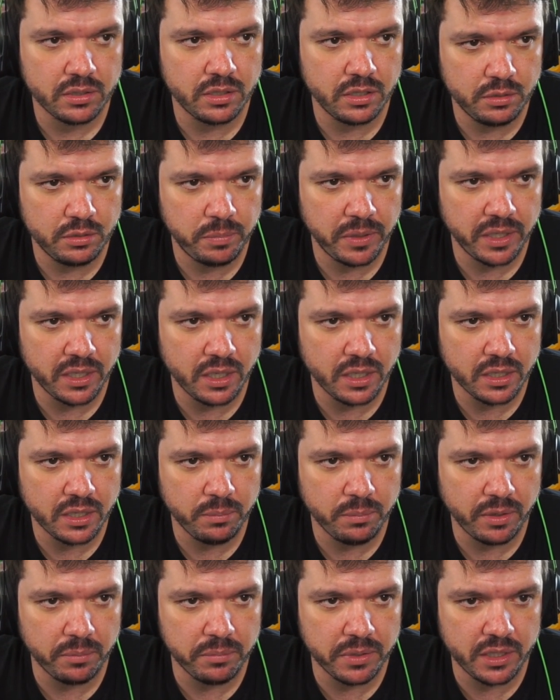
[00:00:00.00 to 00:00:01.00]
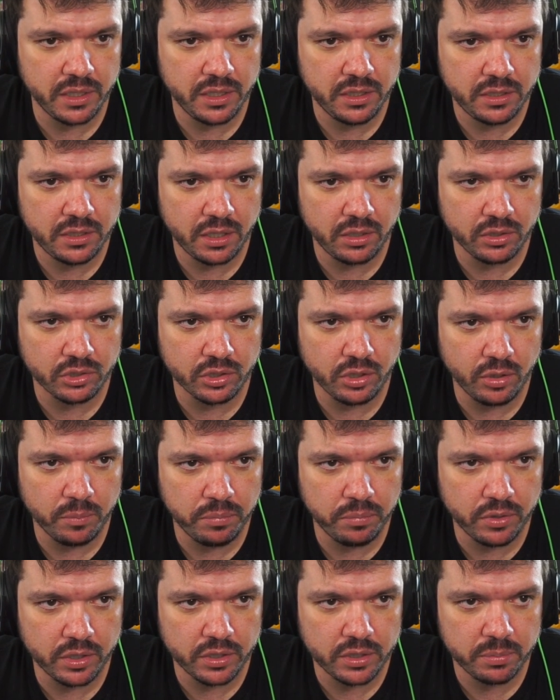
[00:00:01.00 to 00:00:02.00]
Deixa eu pegar aqui pra banir e tirar os
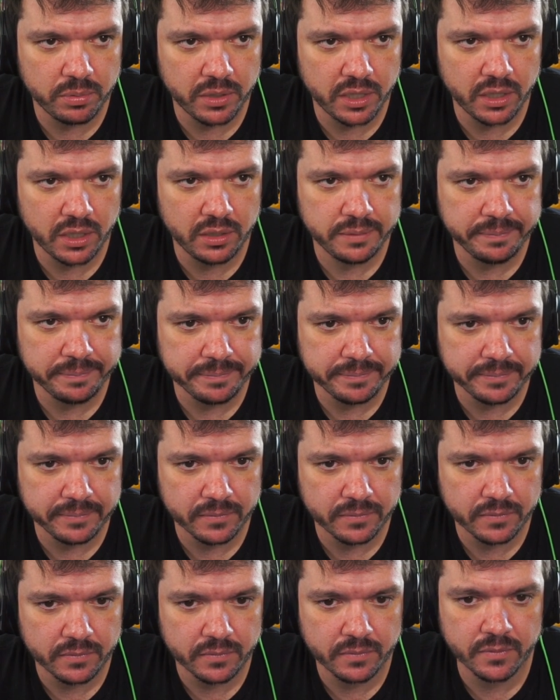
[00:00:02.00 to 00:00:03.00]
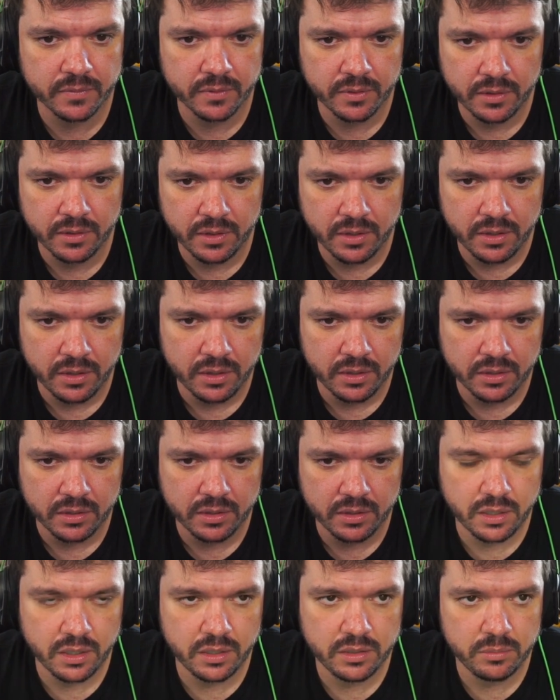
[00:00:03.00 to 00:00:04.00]
galpões, peraí.
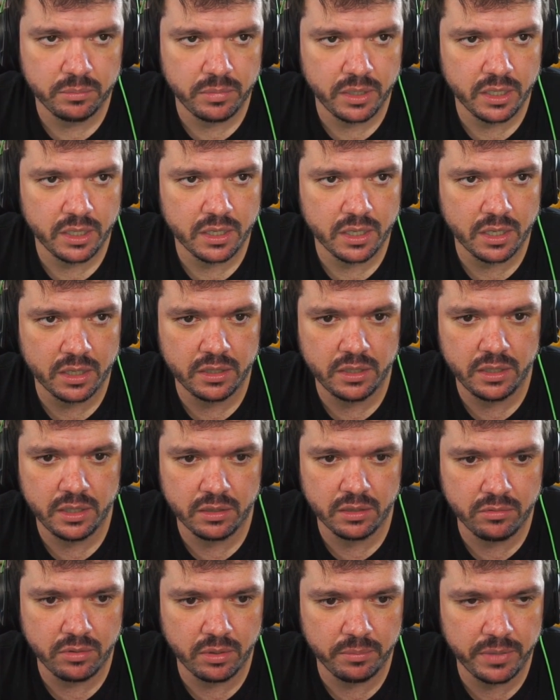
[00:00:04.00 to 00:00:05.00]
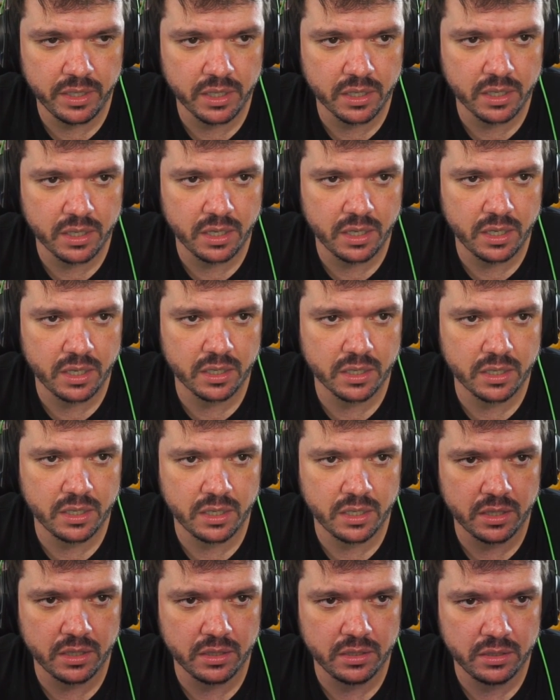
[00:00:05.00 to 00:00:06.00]
Brincadeira com a minha cara, cara.